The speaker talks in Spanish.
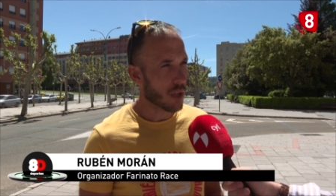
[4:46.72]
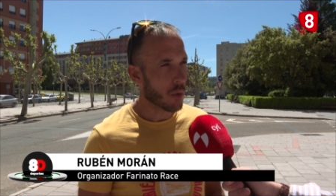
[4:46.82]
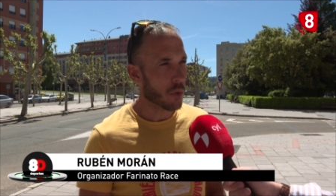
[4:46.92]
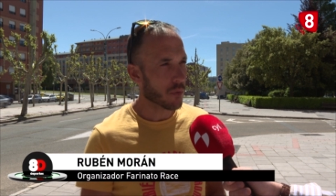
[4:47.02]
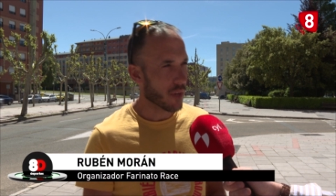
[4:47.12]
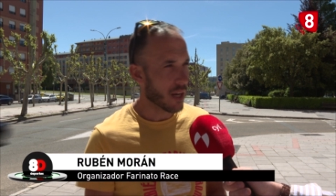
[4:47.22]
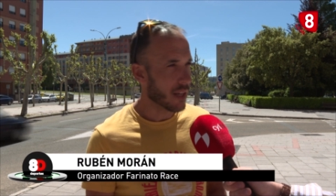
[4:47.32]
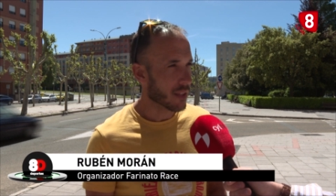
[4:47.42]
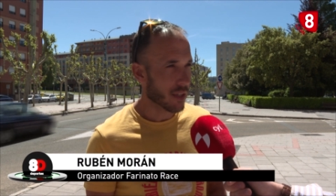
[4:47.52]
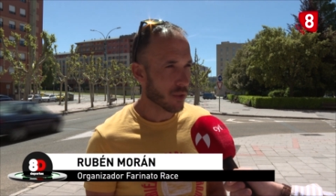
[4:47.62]
obstáculos
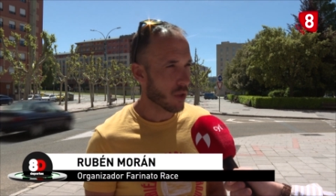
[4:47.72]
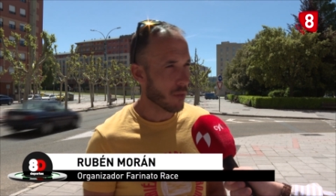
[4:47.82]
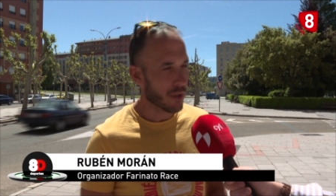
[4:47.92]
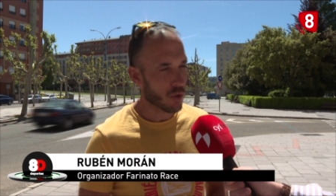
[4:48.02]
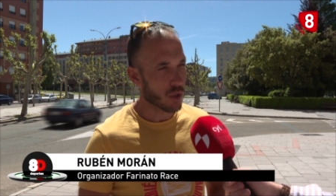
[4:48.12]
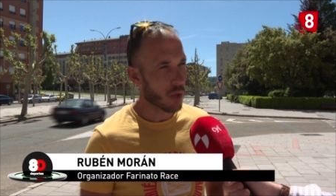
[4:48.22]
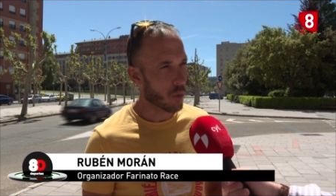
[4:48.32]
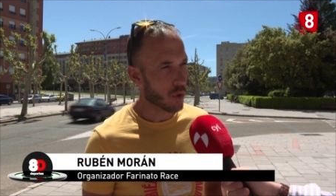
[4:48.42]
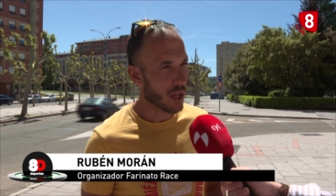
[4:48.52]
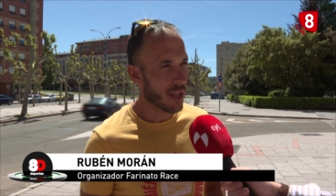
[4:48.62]
finales, que es donde más
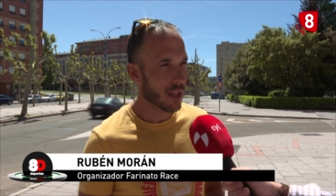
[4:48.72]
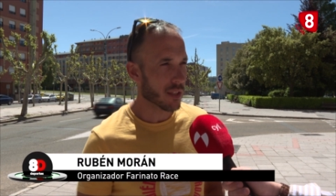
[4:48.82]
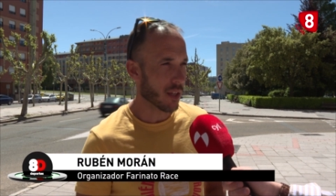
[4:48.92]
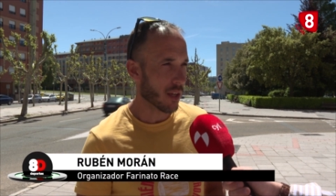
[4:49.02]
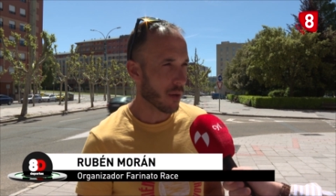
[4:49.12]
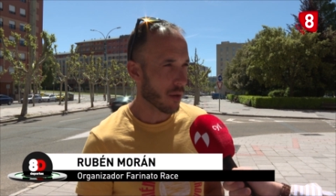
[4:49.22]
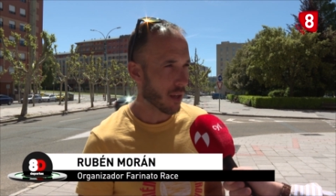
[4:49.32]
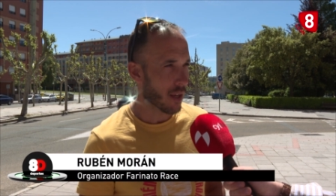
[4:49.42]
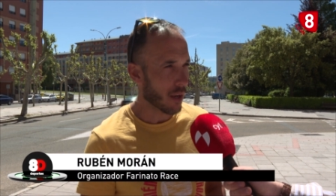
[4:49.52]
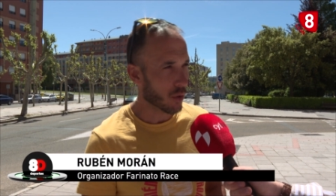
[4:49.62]
obstáculos hay, que es en,
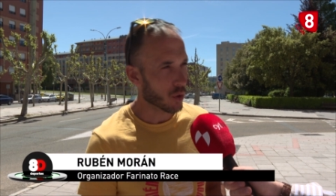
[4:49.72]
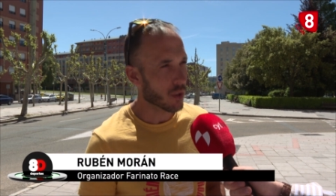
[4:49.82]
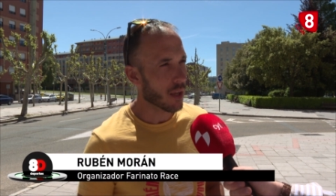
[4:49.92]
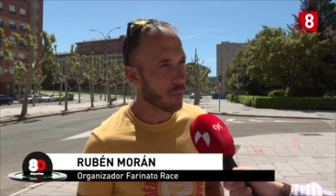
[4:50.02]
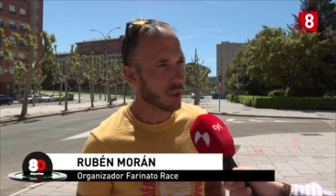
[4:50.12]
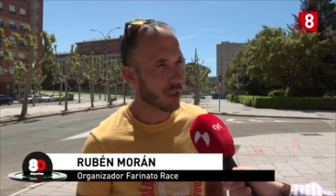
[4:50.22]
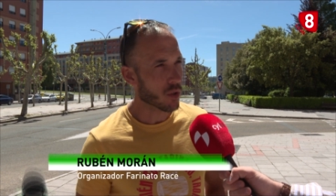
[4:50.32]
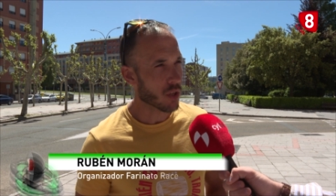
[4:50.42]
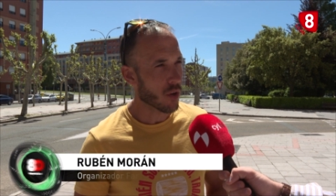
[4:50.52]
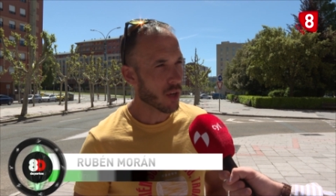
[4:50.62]
en la rotonda del Puente de
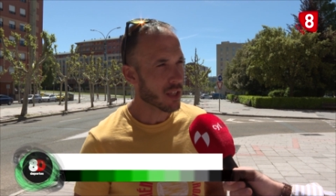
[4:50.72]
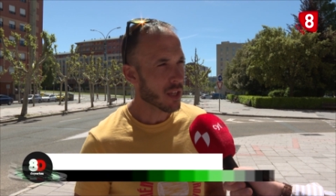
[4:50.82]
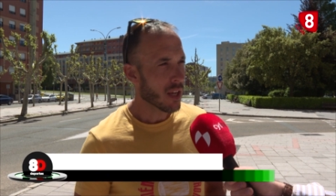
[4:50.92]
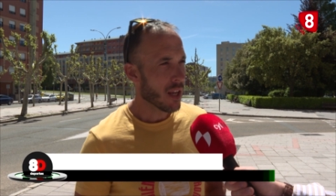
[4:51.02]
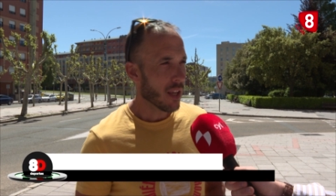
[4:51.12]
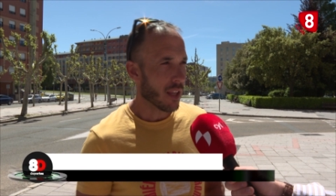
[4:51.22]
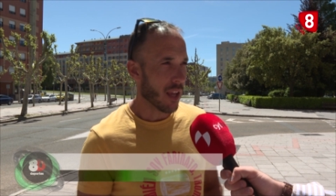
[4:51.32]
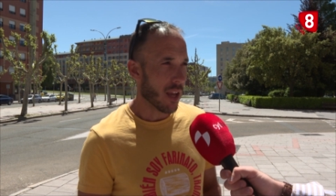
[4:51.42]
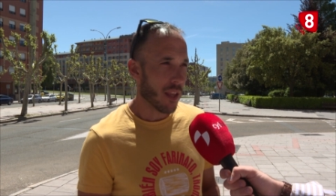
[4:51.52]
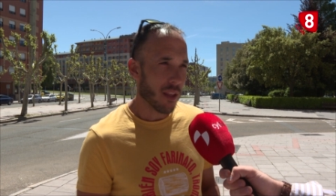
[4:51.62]
los Leones, y
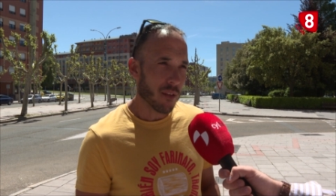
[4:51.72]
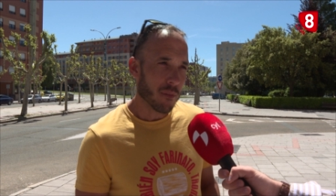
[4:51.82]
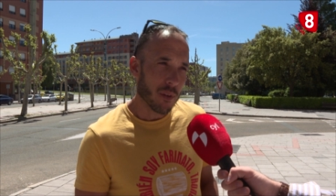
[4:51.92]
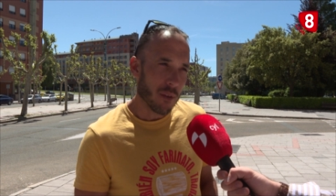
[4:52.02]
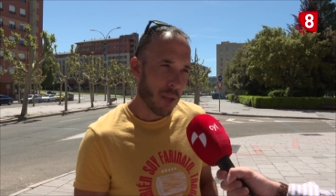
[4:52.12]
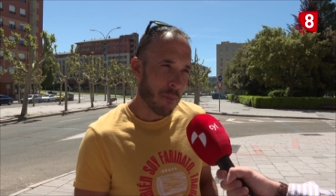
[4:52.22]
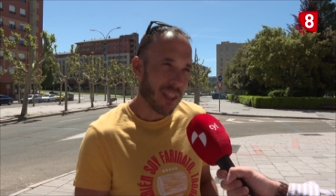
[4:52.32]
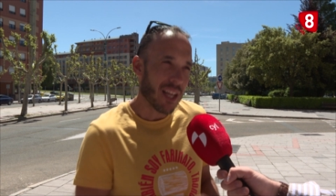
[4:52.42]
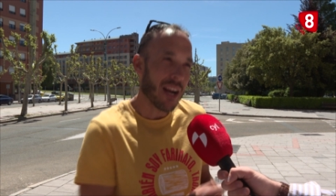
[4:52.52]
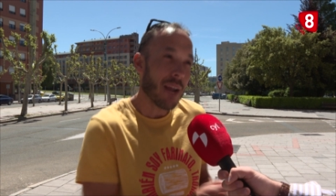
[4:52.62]
ahí
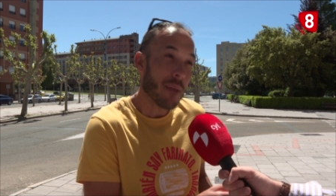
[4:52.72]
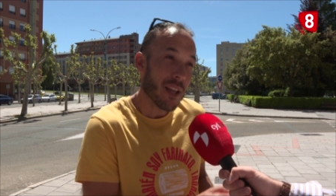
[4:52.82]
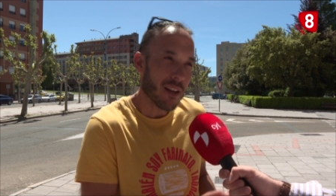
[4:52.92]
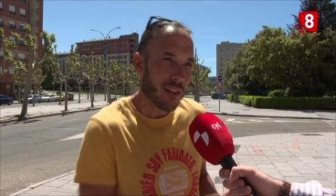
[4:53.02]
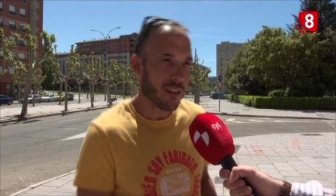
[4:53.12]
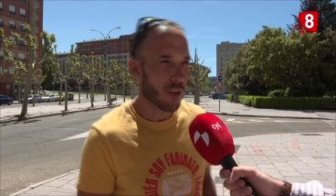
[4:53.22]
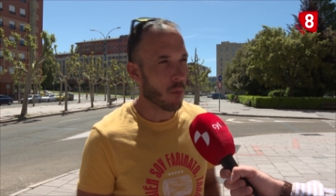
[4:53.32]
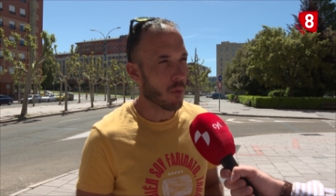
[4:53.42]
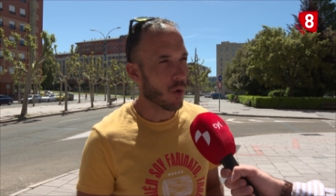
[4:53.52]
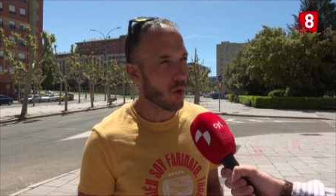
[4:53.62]
empezarán a ver
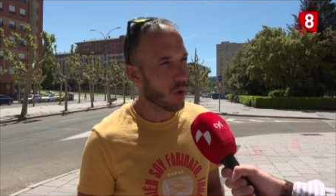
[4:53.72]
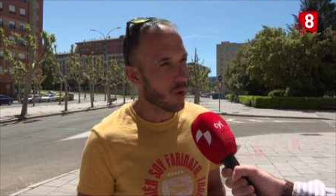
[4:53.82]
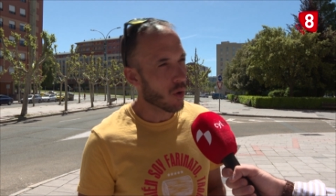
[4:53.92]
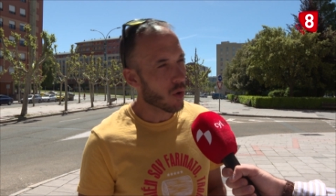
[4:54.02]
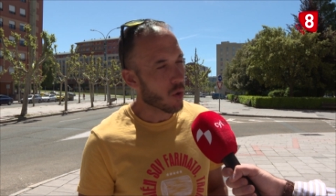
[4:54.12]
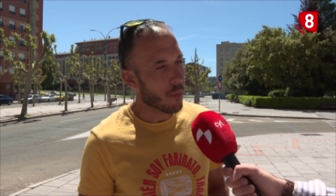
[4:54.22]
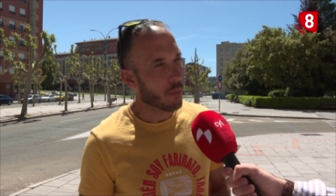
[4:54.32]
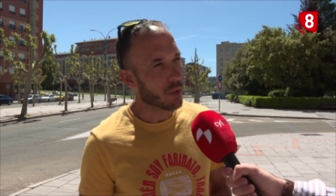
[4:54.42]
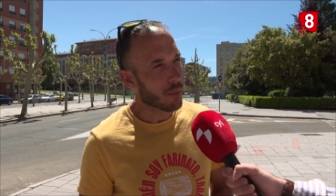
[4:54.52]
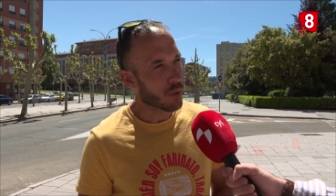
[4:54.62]
cómo, cómo
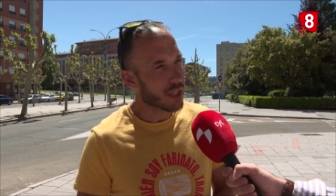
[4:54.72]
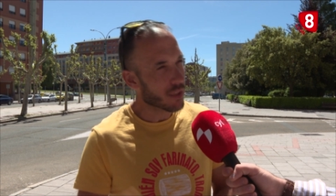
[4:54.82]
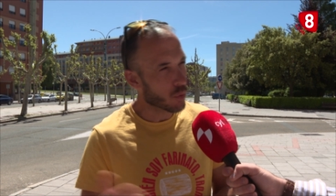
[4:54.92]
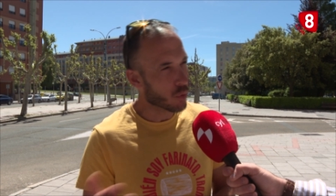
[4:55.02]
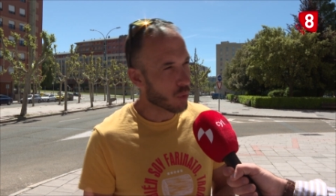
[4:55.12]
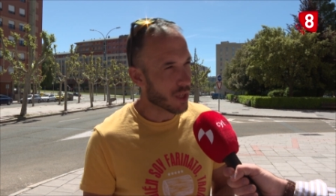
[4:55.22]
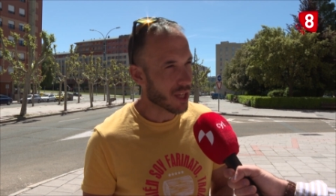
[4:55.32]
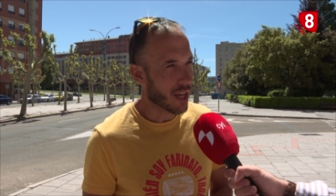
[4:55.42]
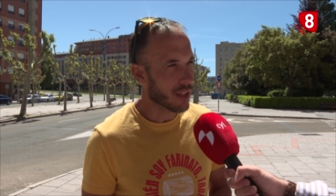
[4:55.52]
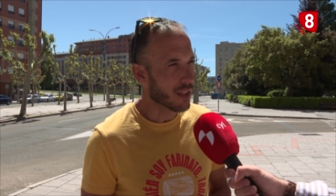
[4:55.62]
montamos esas estructuras
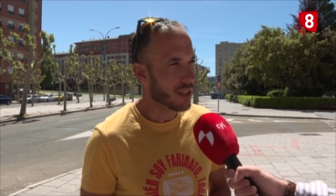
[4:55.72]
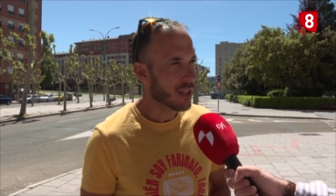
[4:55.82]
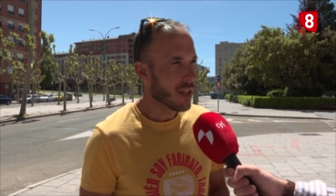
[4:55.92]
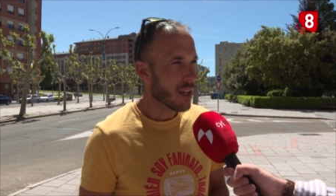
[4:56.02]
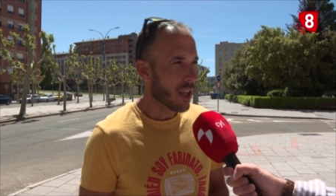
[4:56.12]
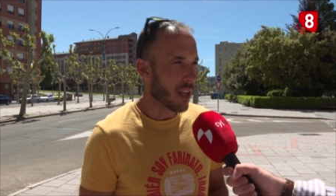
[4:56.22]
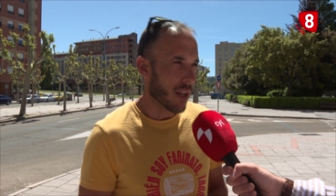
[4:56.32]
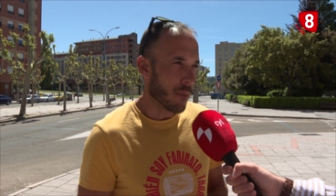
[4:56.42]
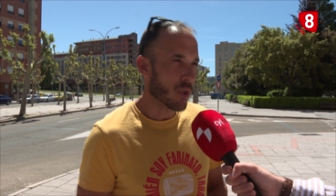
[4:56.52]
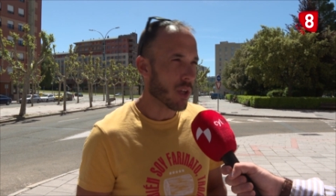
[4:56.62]
gigantes y
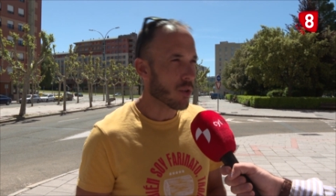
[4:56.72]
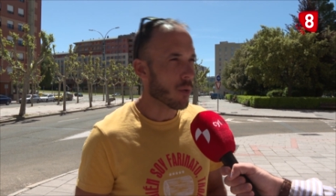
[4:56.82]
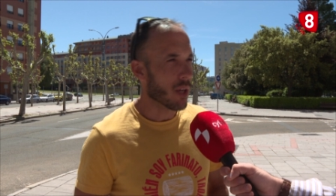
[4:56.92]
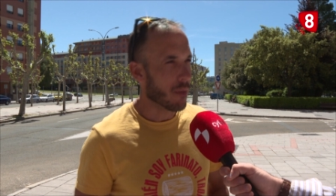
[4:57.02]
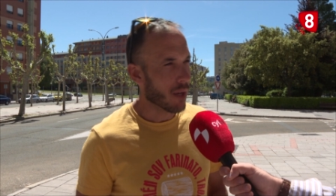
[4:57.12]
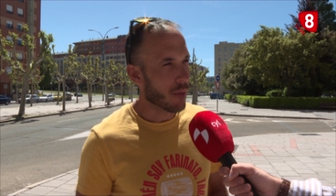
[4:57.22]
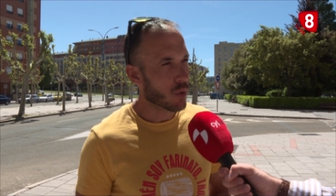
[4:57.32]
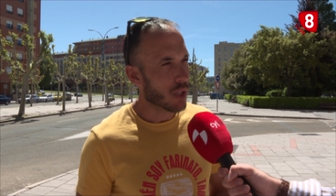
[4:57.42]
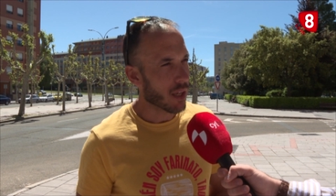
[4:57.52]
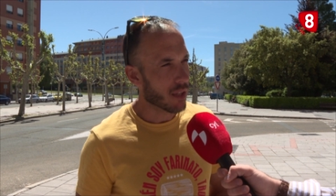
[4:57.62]
creemos que eso va a animar a
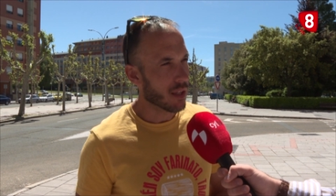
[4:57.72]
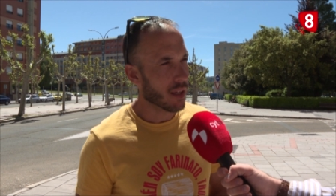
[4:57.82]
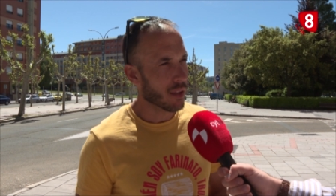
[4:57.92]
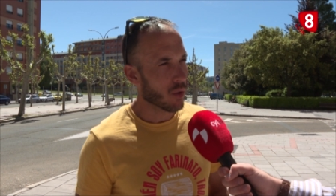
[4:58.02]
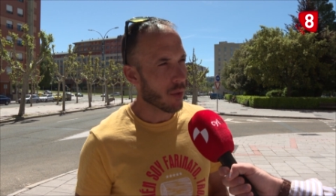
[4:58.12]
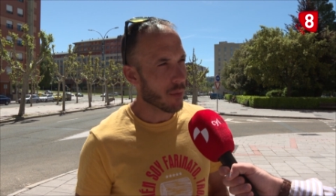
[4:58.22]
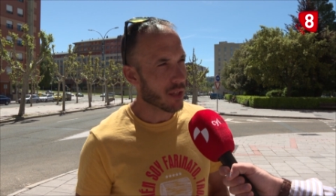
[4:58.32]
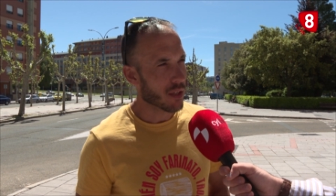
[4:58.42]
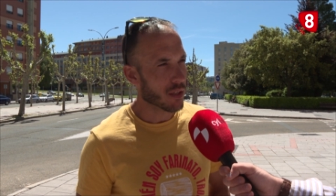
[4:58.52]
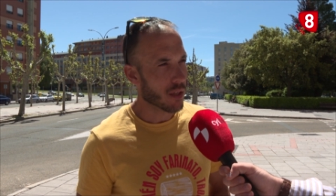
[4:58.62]
mucha gente a que
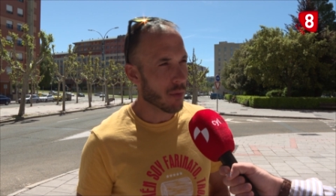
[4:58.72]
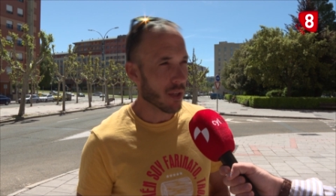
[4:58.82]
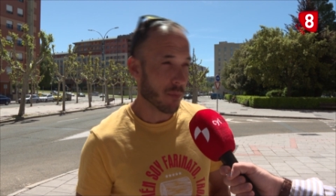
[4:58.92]
todavía se inscriba.